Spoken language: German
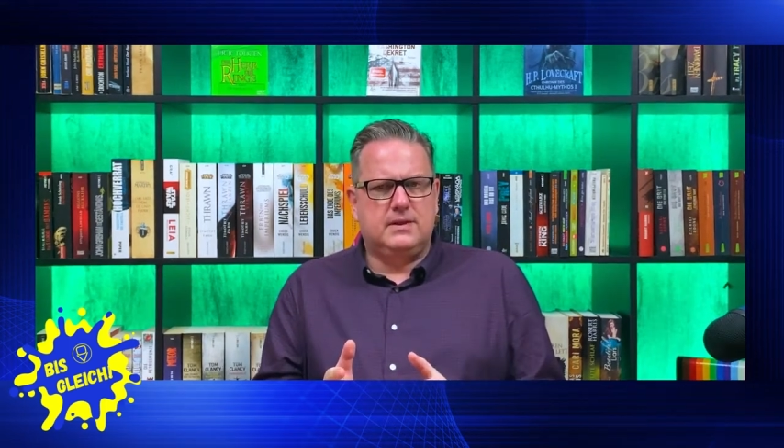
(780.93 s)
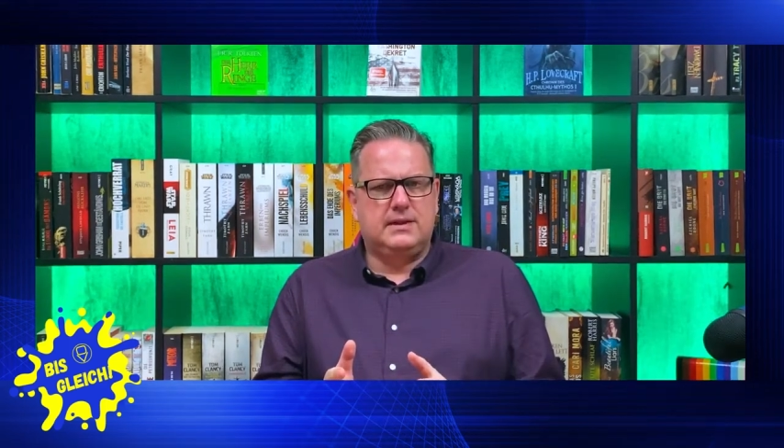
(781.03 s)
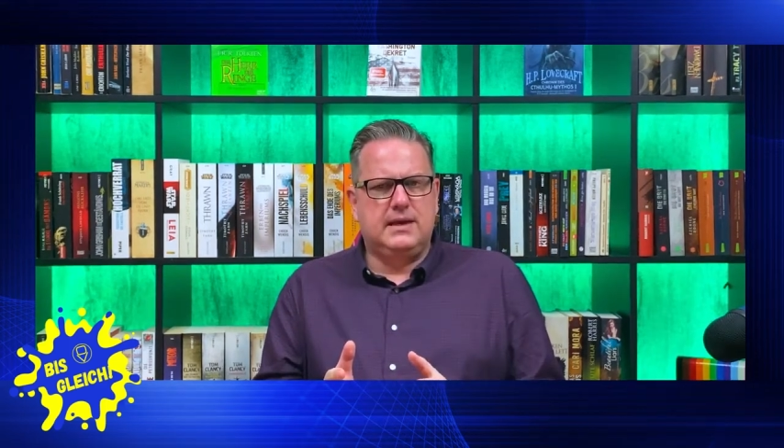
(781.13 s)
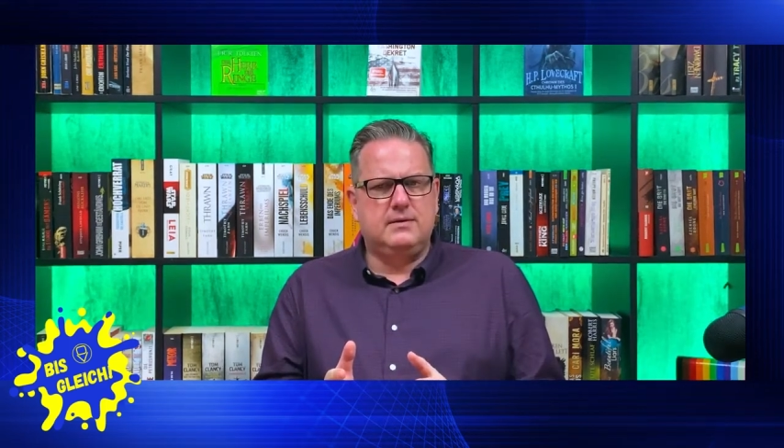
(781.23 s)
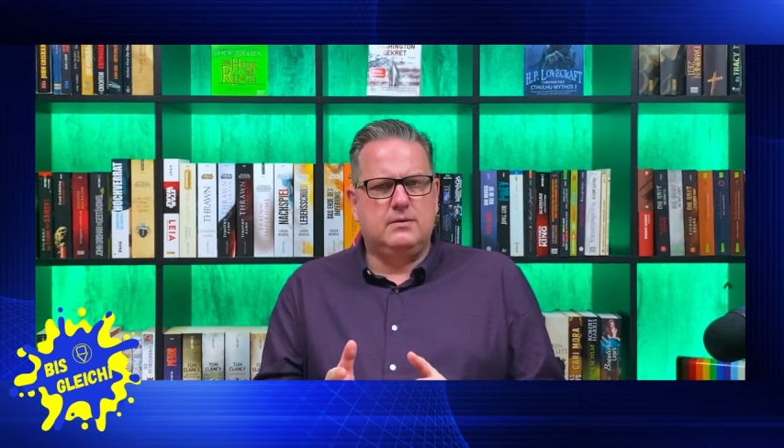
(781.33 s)

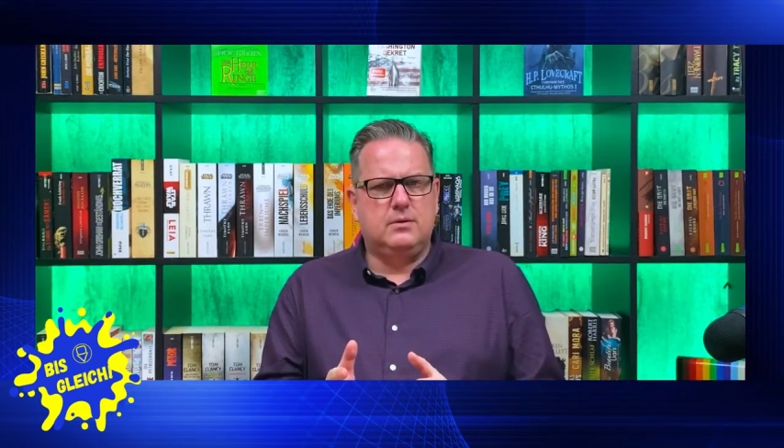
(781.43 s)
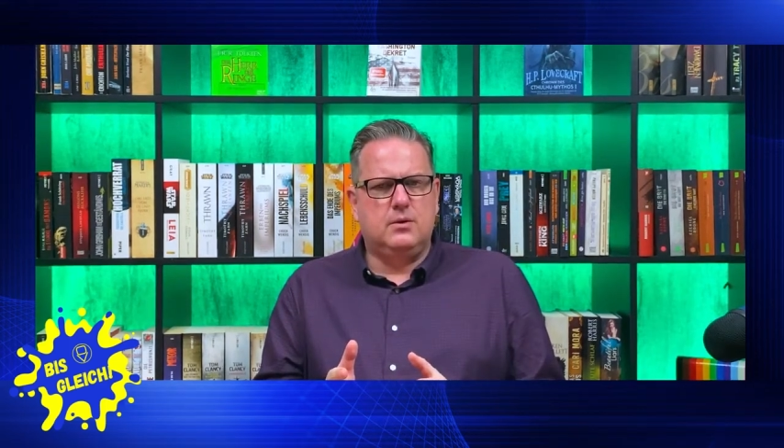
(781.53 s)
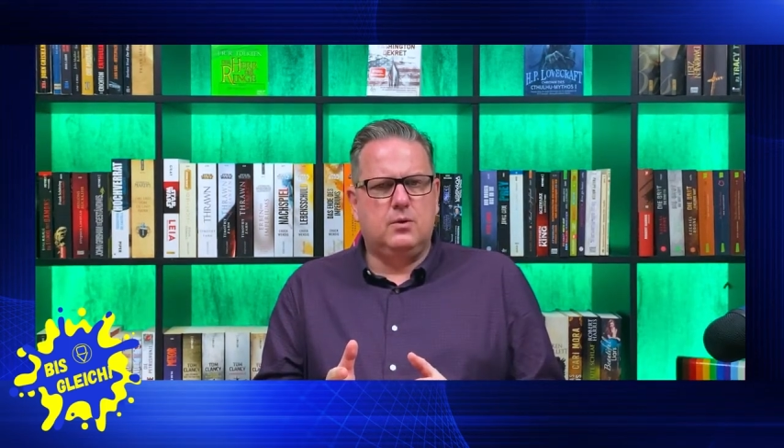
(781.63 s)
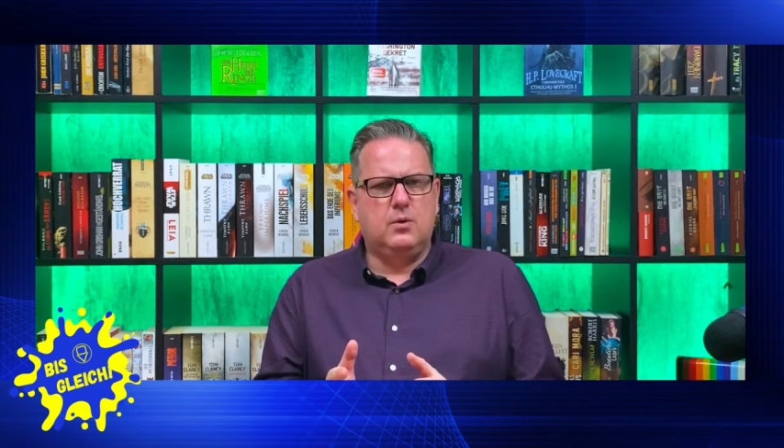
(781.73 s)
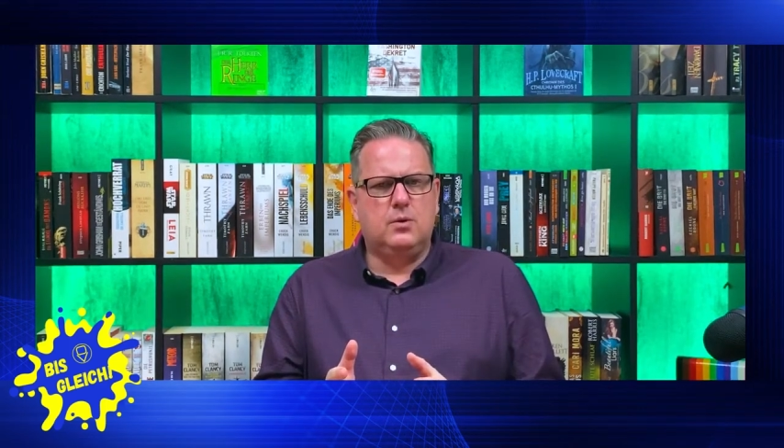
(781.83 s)
denn
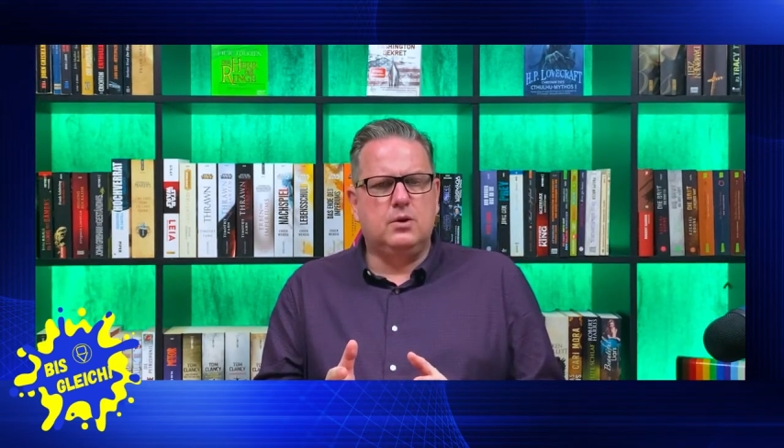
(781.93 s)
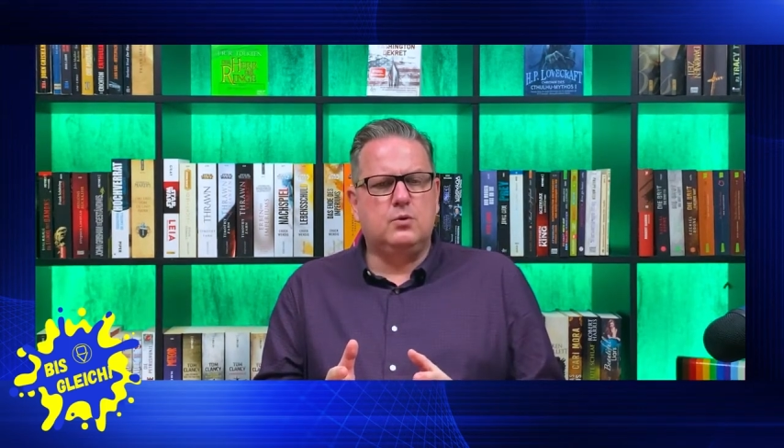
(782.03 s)
ohne